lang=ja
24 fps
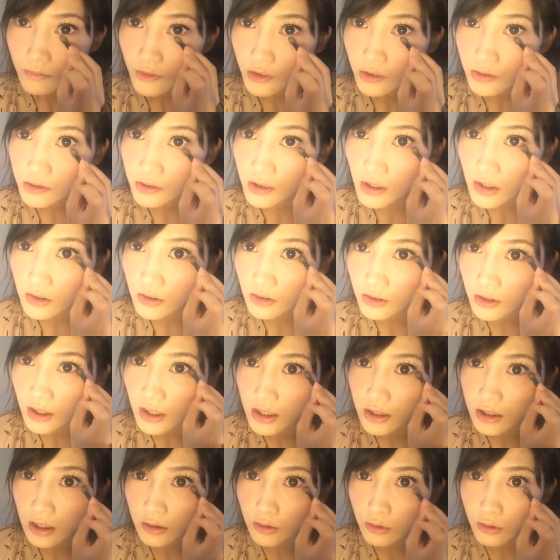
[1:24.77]
ルナソルの
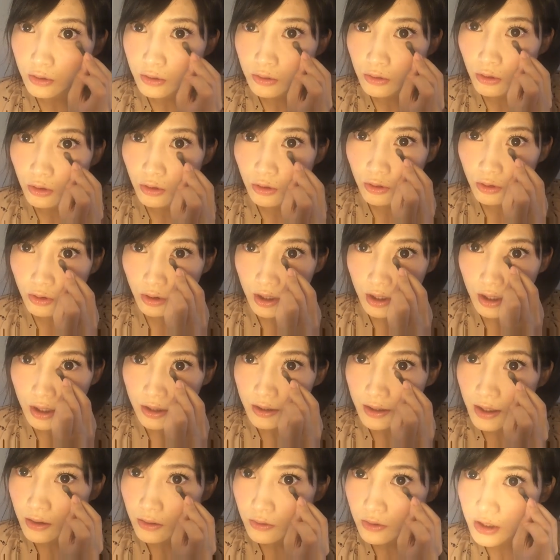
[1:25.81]
アイシャドウのここ
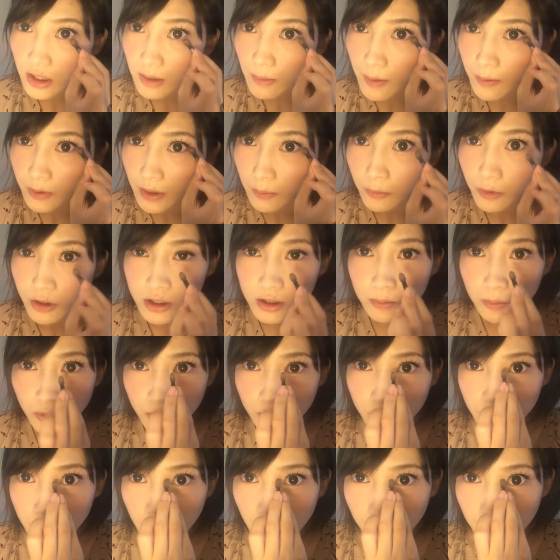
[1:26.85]
で、この下まぶたもいつも
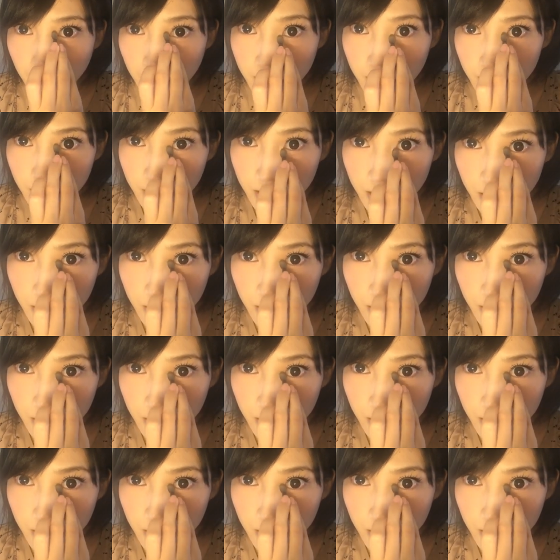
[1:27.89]
塗ってます。